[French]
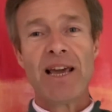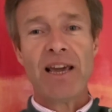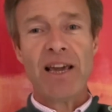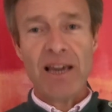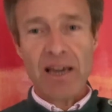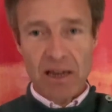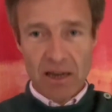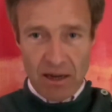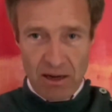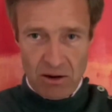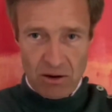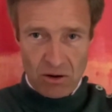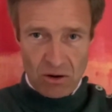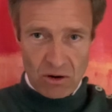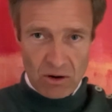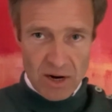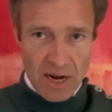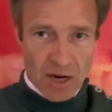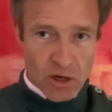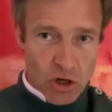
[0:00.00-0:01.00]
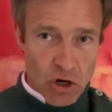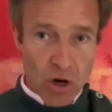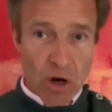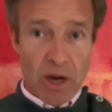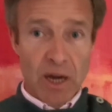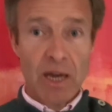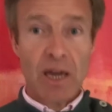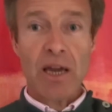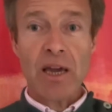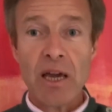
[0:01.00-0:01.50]
et en largeur
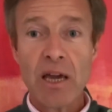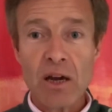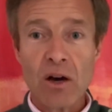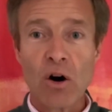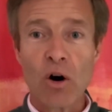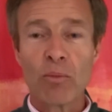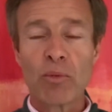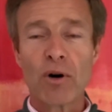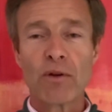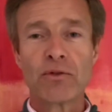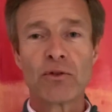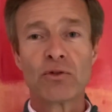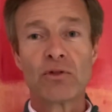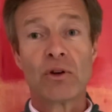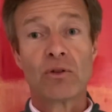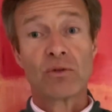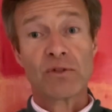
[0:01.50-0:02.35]
et en profondeur.